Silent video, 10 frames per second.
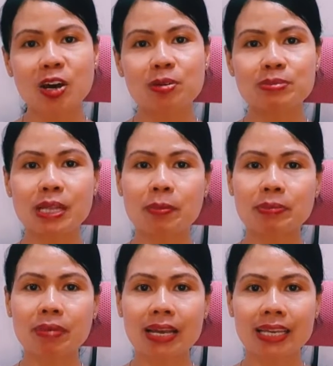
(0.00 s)
Shalom, selamat
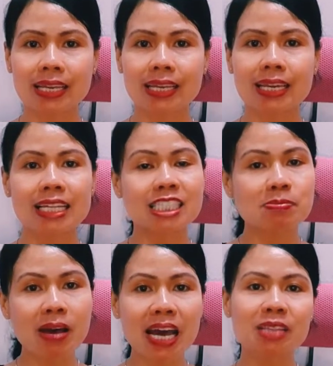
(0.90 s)
pagi dan
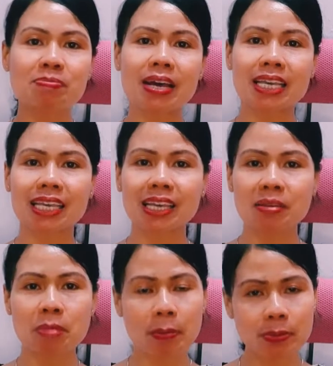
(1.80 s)
semangat pagi
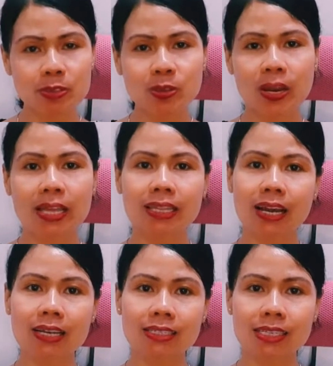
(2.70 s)
Bapak Ibu Saudara yang
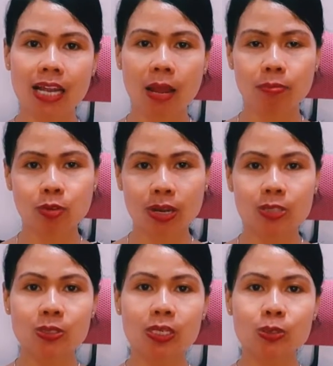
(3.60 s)
terkasih dalam Tuhan
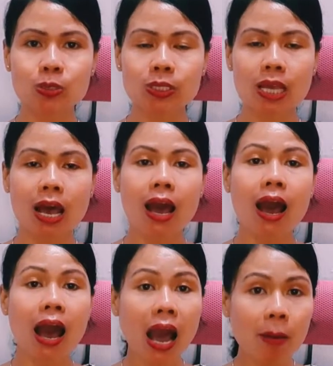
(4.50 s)
Yesus Kristus
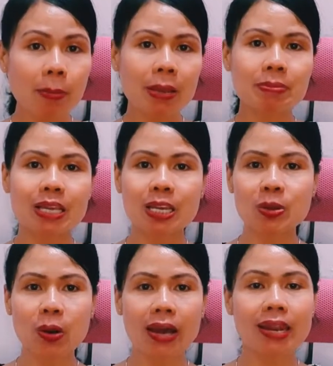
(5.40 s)
Apa yang menjadi
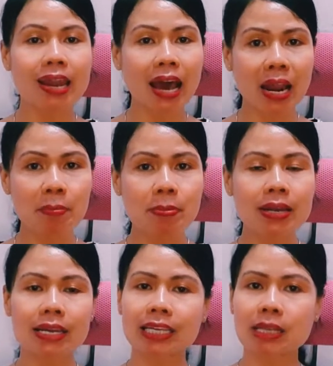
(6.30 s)
doa dan harapan
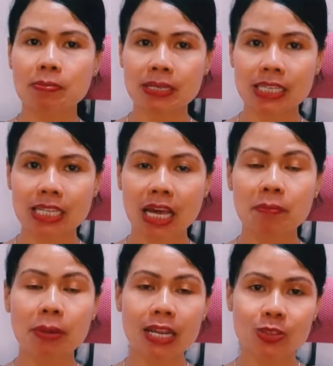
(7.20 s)
yang kita panjatkan
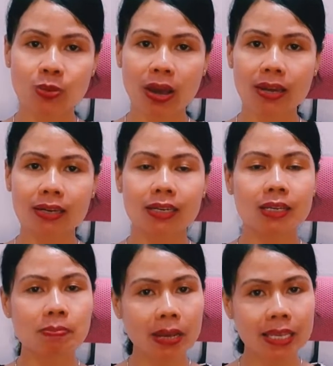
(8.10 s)
pada Tuhan di
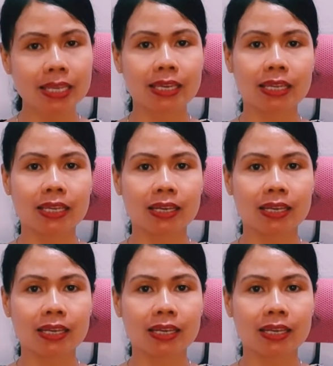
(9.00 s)
pagi ini